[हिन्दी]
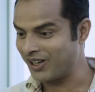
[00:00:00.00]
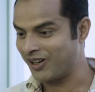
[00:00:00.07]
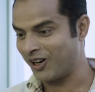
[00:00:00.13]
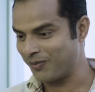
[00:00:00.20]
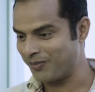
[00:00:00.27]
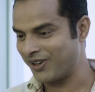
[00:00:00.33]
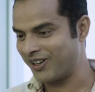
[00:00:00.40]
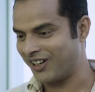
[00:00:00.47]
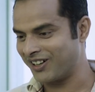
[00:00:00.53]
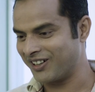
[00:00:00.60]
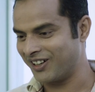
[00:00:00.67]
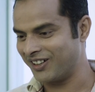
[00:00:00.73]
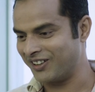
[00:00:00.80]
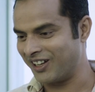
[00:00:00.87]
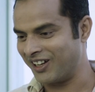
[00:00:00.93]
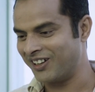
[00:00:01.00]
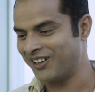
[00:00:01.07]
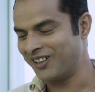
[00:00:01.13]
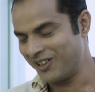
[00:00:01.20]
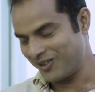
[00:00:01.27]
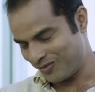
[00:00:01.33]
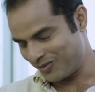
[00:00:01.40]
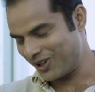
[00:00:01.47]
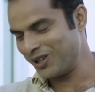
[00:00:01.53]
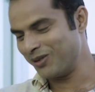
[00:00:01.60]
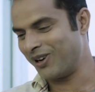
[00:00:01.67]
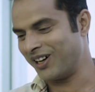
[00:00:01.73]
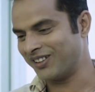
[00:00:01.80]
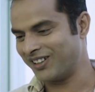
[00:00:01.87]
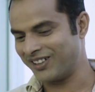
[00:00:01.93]
घर पे घर खरीदना बड़ी
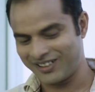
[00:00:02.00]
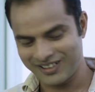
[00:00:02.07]
बात है